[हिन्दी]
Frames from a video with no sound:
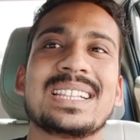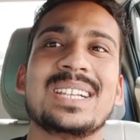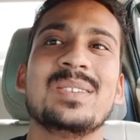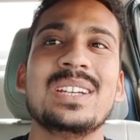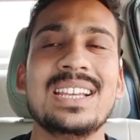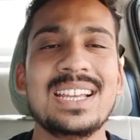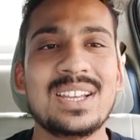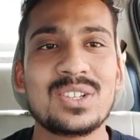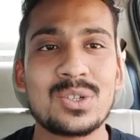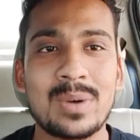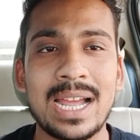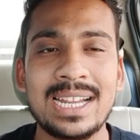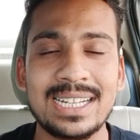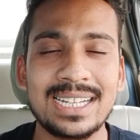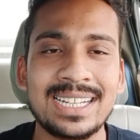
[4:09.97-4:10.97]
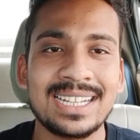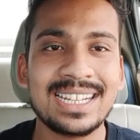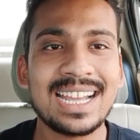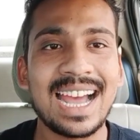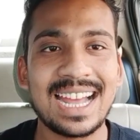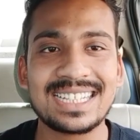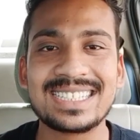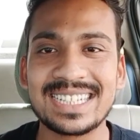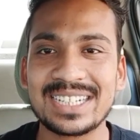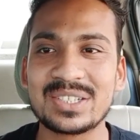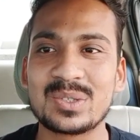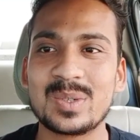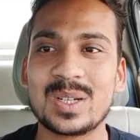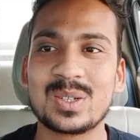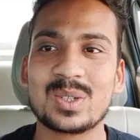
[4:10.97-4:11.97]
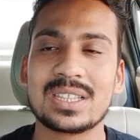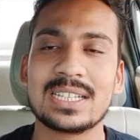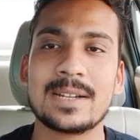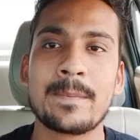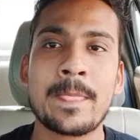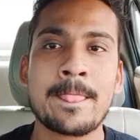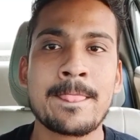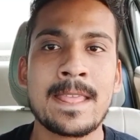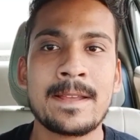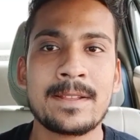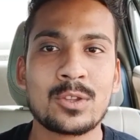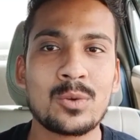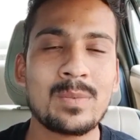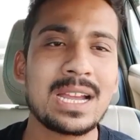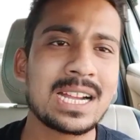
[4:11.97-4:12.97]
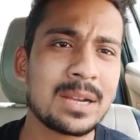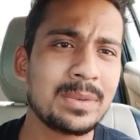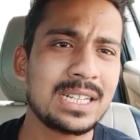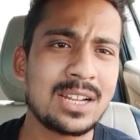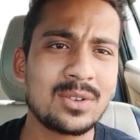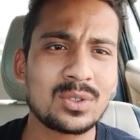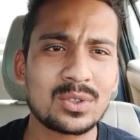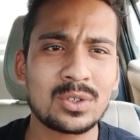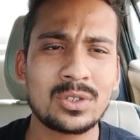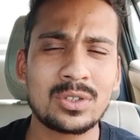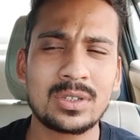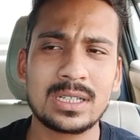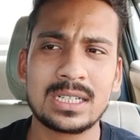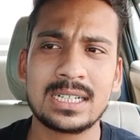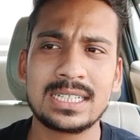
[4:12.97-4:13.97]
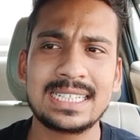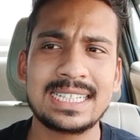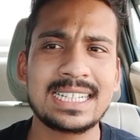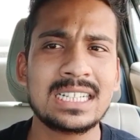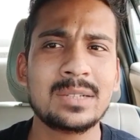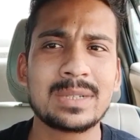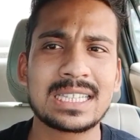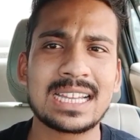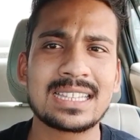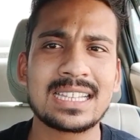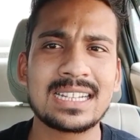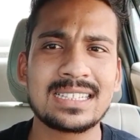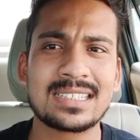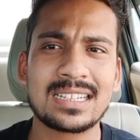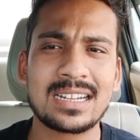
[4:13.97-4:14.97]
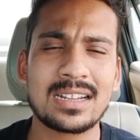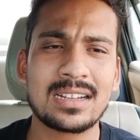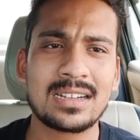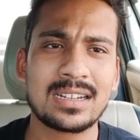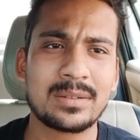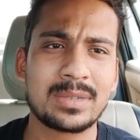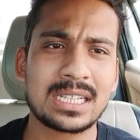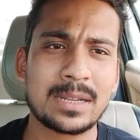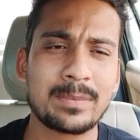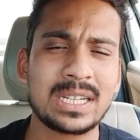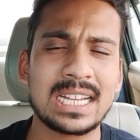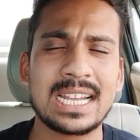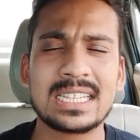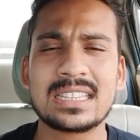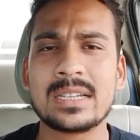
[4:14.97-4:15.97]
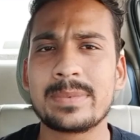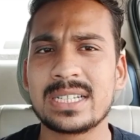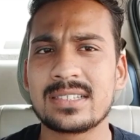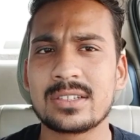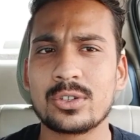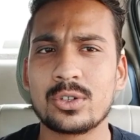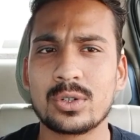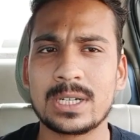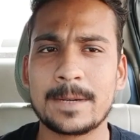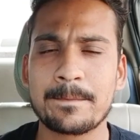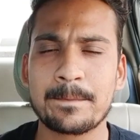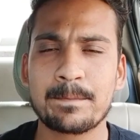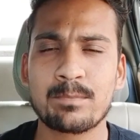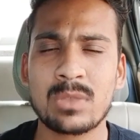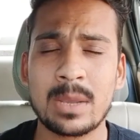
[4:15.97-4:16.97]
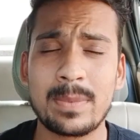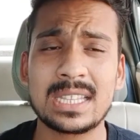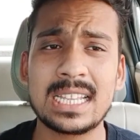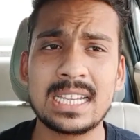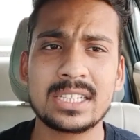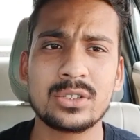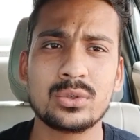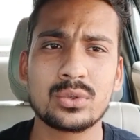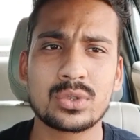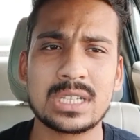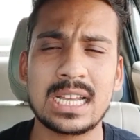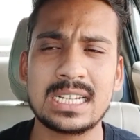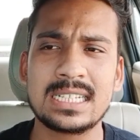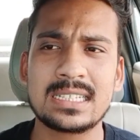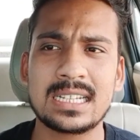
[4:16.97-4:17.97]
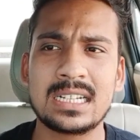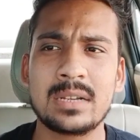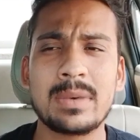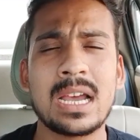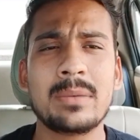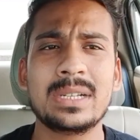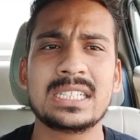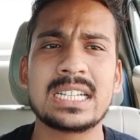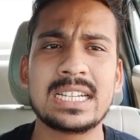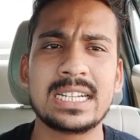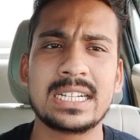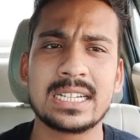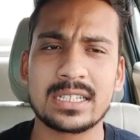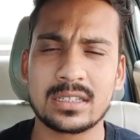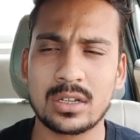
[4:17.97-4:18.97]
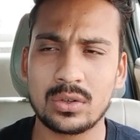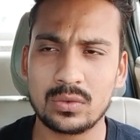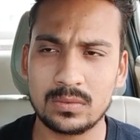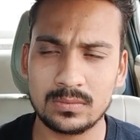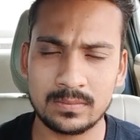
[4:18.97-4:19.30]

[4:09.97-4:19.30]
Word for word: मतलब जो भाई अच्छे कस्टमर होते हैं तो मैं कभी ना उनको ये नहीं बताता कि सर मतलब भैया इतने पैसे हो गए पता है क्यों उसका रीज़न है मैं हमेशा यही करता हूँ